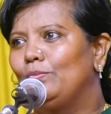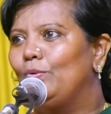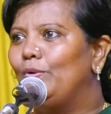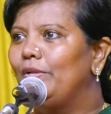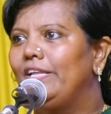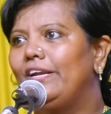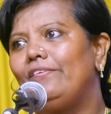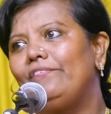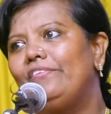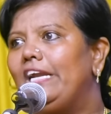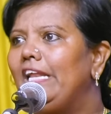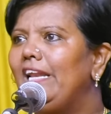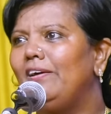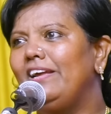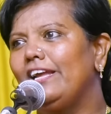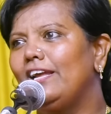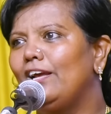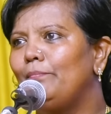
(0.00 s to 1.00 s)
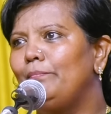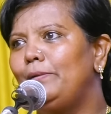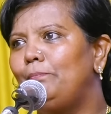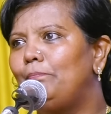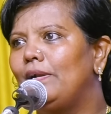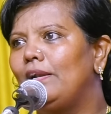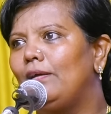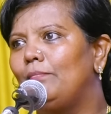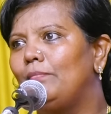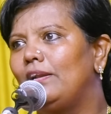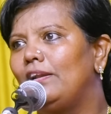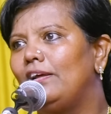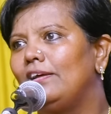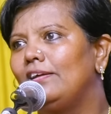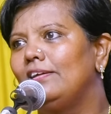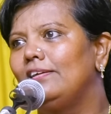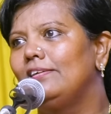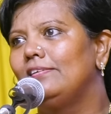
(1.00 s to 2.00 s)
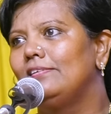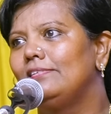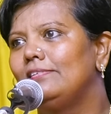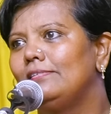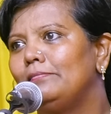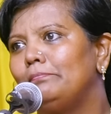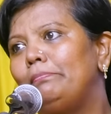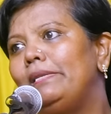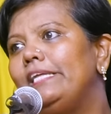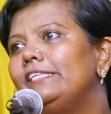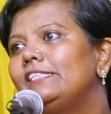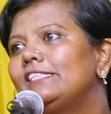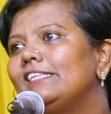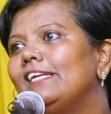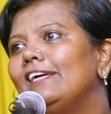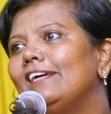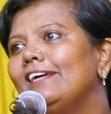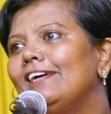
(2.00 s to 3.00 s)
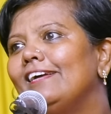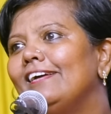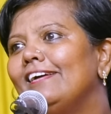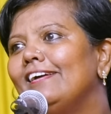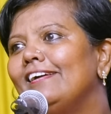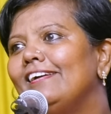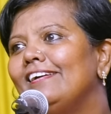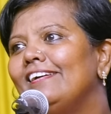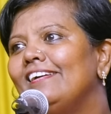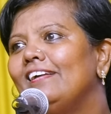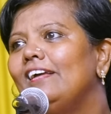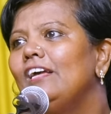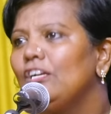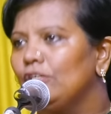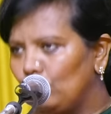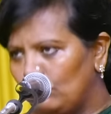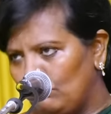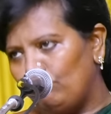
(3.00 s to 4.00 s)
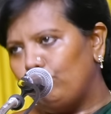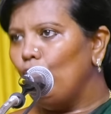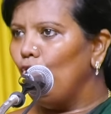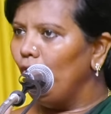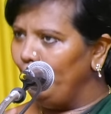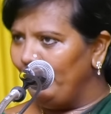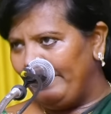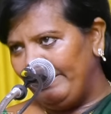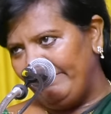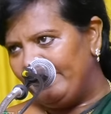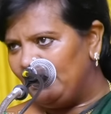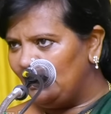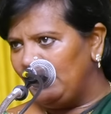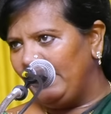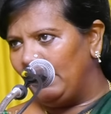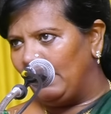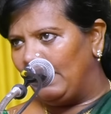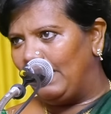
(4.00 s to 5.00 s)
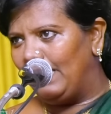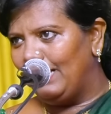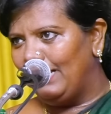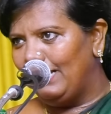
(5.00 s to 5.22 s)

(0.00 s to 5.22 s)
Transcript: ஒரு தடவை வெளியில் எங்கேயா மீட் பண்ணலாமாண்ண ப்ளீஸ்ண்ணே ஃபோன் பண்ணி வச்சிருங்க